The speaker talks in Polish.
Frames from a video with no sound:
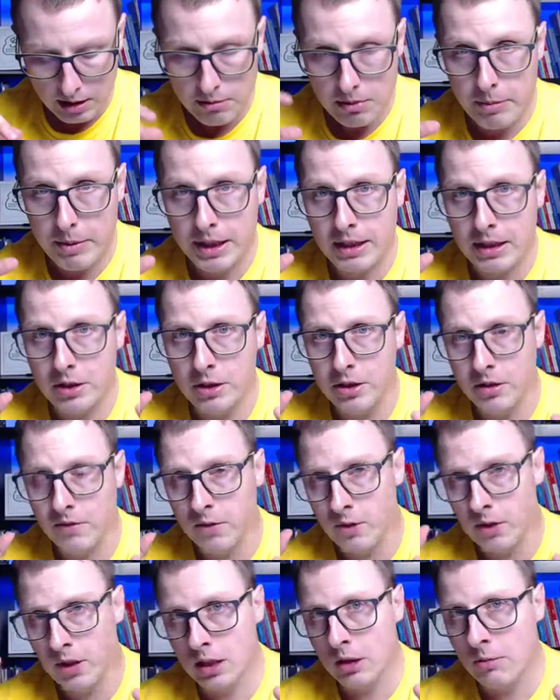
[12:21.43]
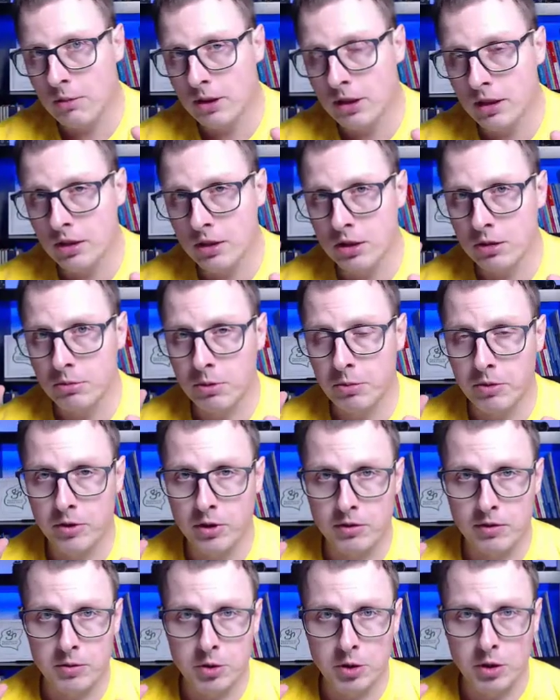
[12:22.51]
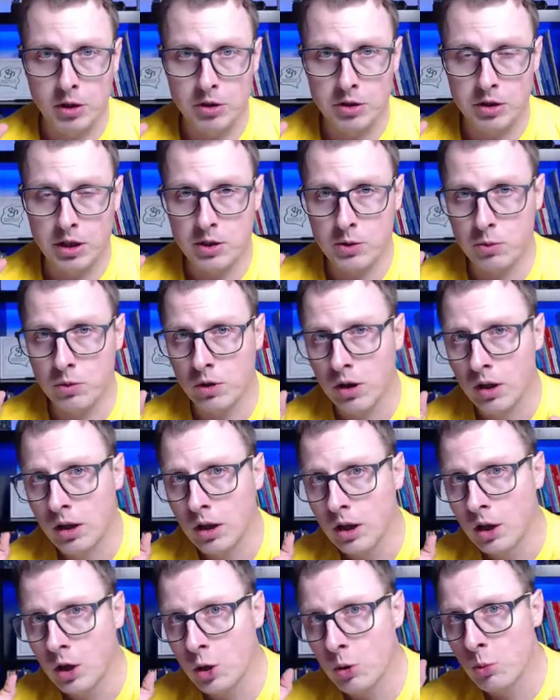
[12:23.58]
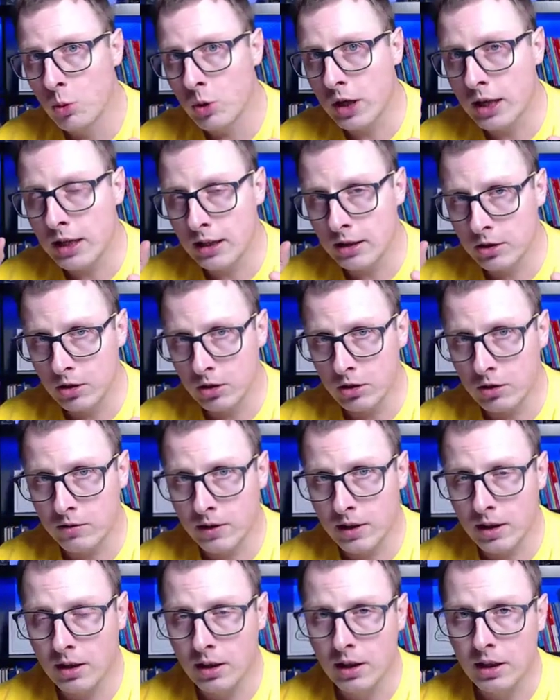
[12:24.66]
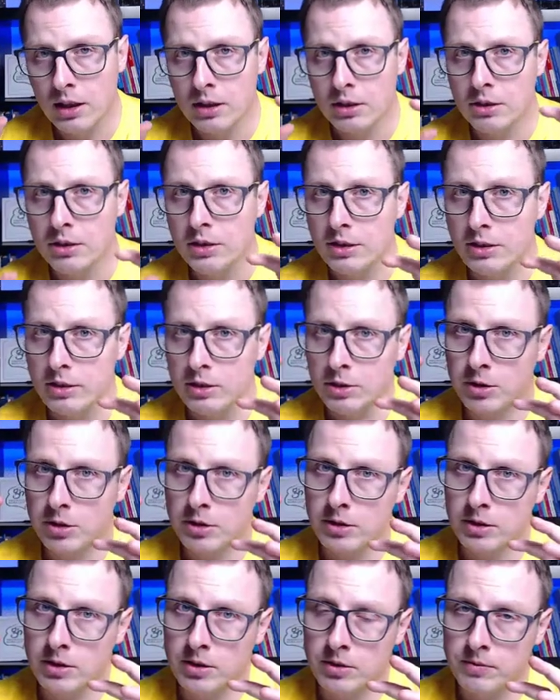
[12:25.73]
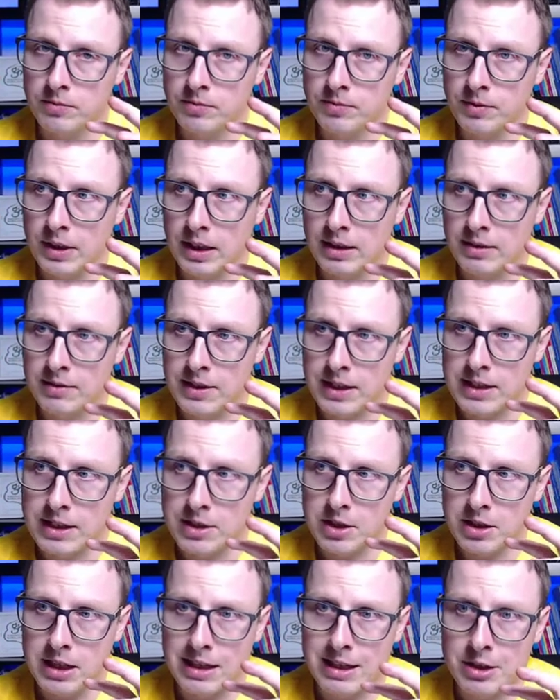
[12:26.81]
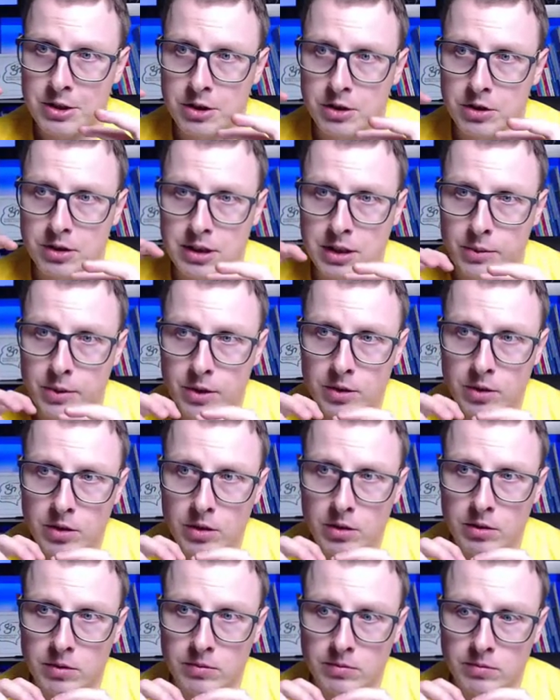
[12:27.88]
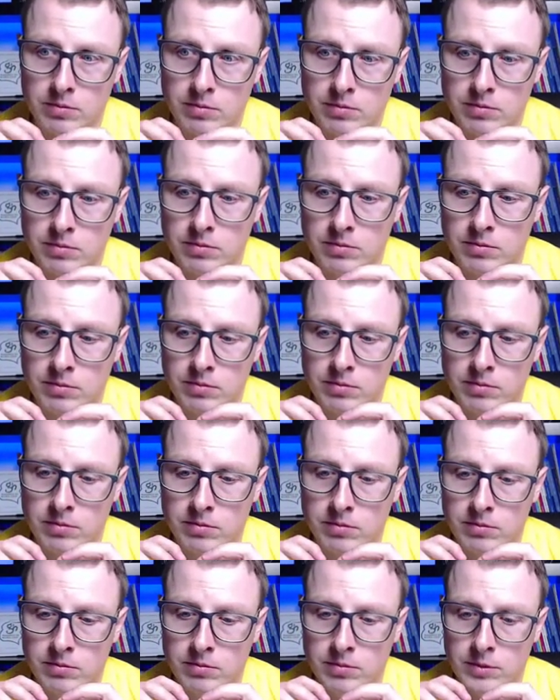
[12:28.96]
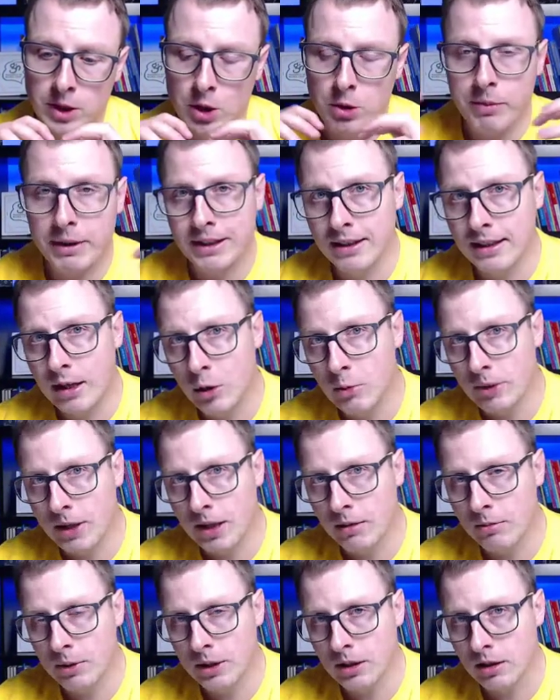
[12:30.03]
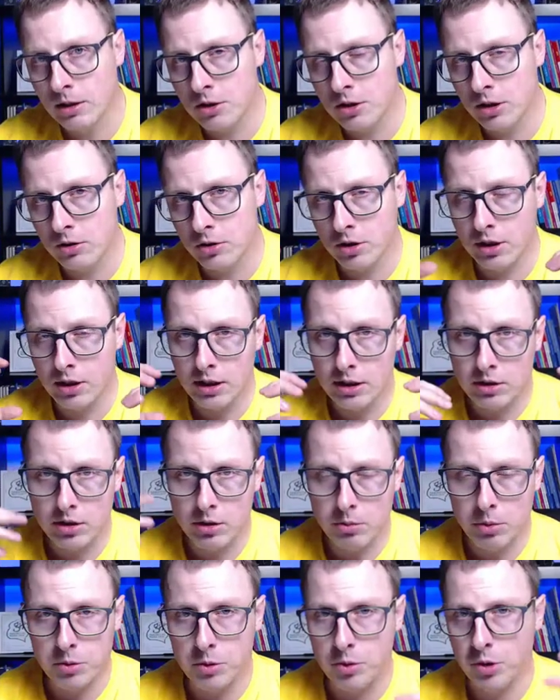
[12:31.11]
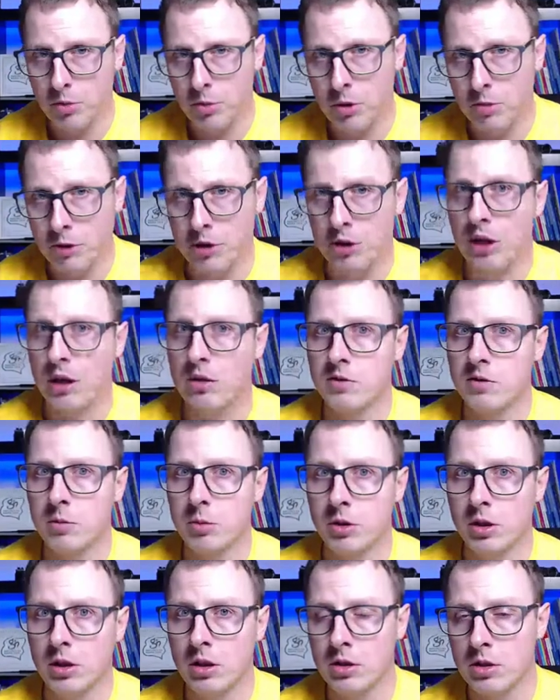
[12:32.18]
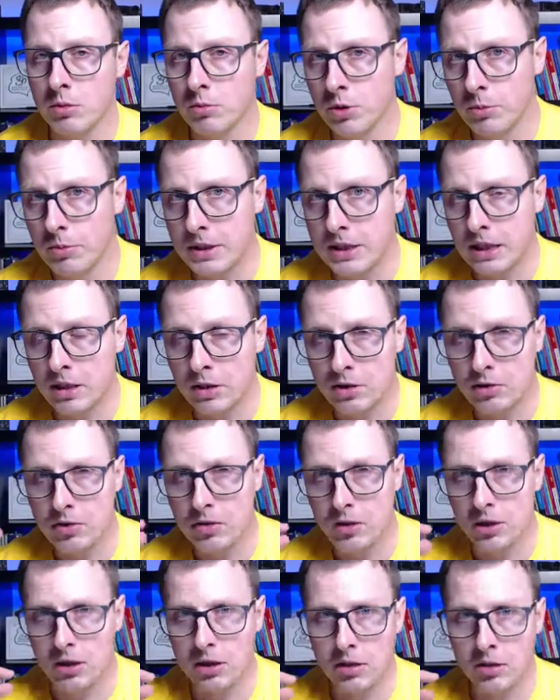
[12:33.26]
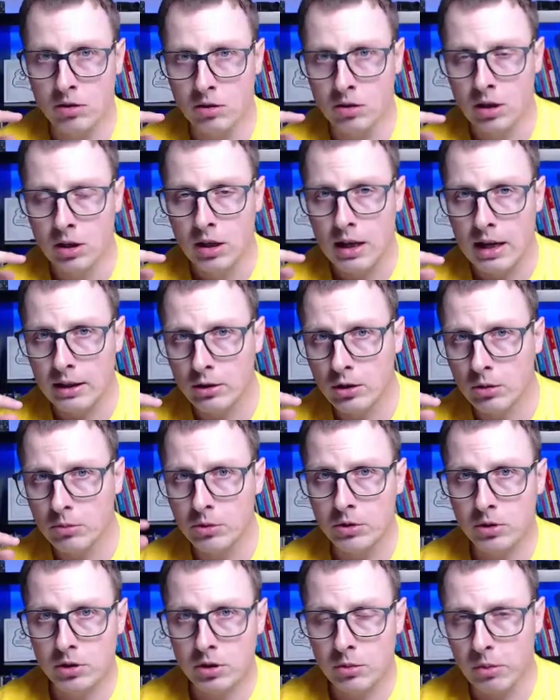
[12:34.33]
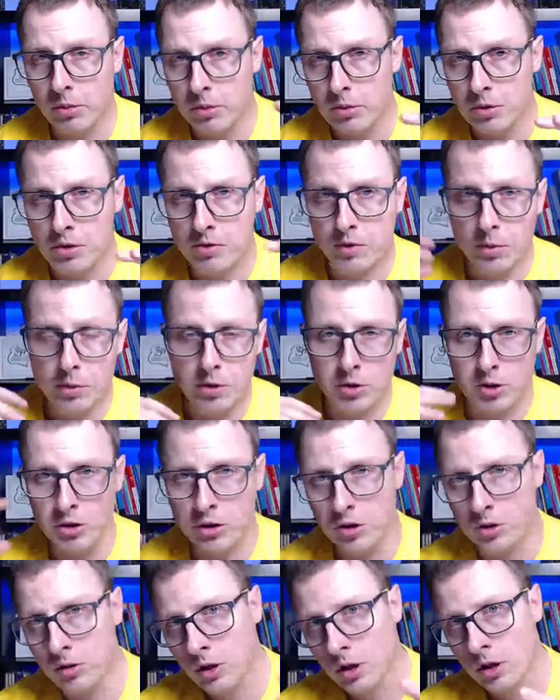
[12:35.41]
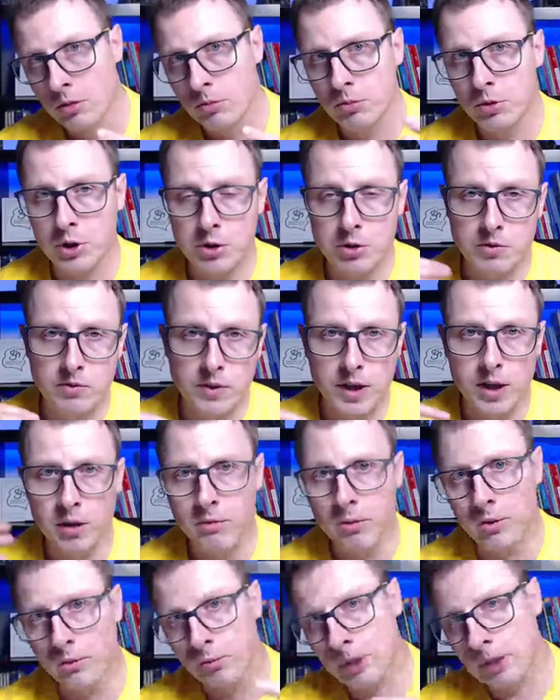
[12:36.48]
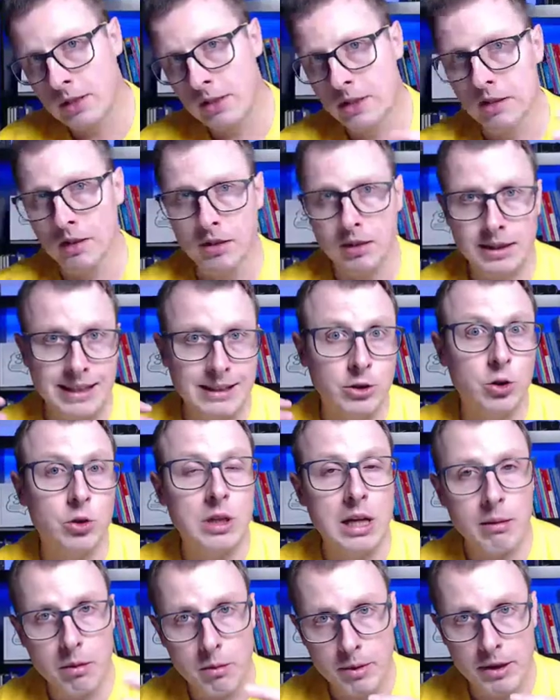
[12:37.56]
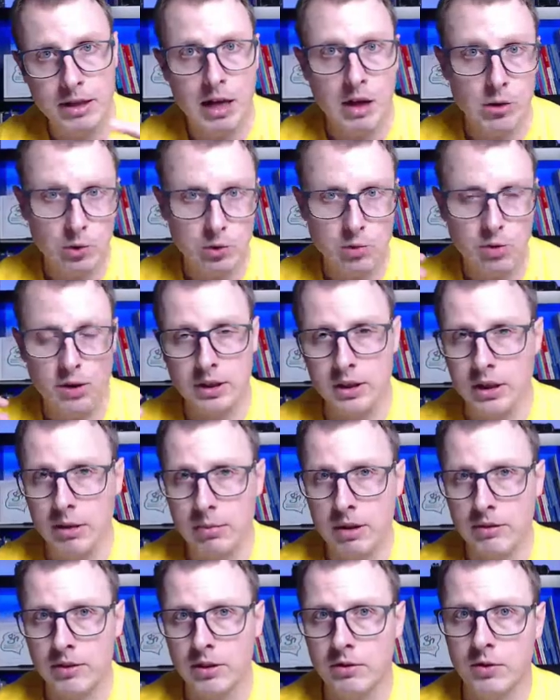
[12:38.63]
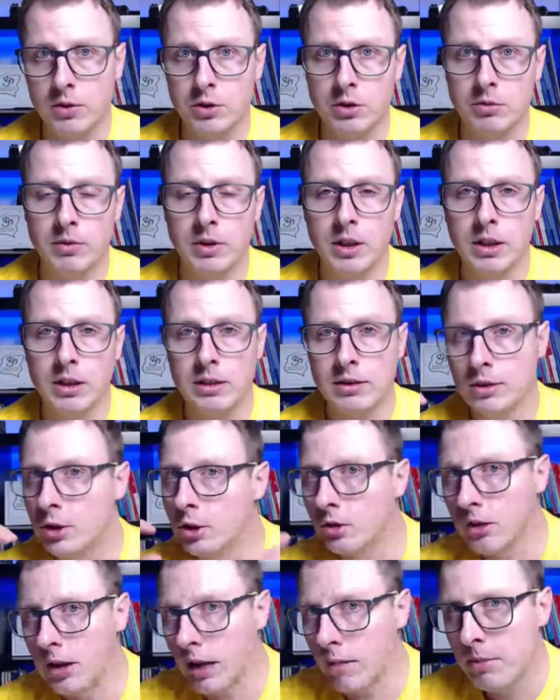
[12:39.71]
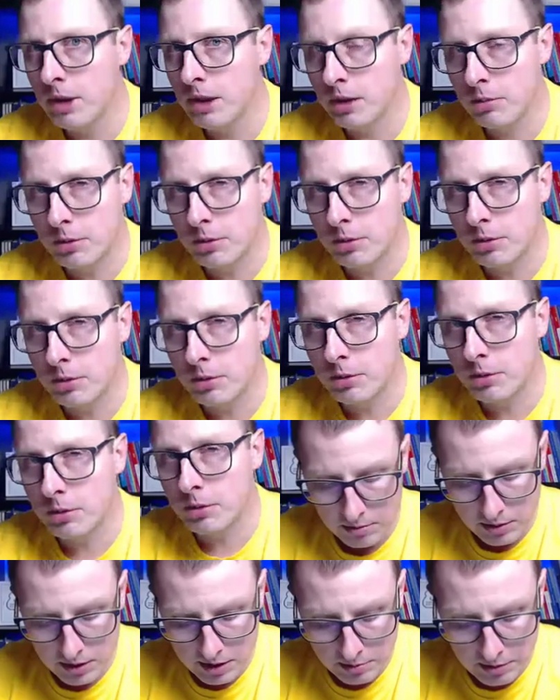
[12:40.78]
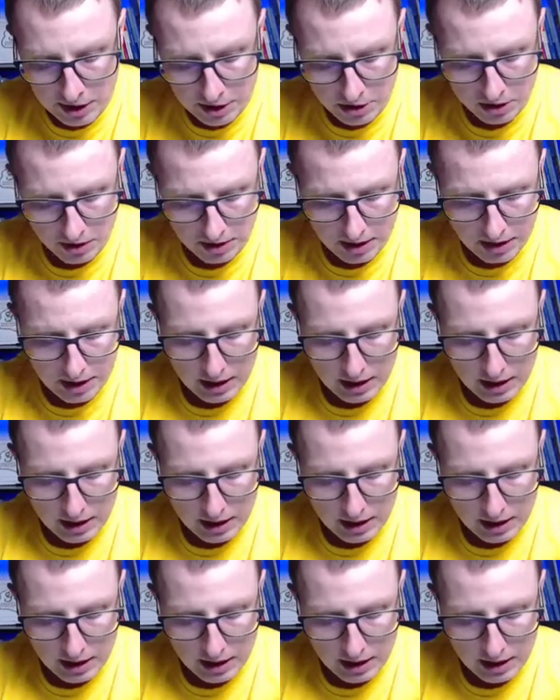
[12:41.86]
Pamiętajcie, z wiązaniami metalicznymi powinno Wam się kojarzyć hasło chmura elektronowa, czyli coś, co w zasadzie należy do całego Mm, tego materiału metalicznego, że te elektrony po prostu się przemieszczają swobodnie, nie są przypisane do konkretnego atomu, tylko po prostu swobodnie się przesuwają między kationami metalu, które tak naprawdę tworzą, czy to kabel na przykład mm, z miedzi.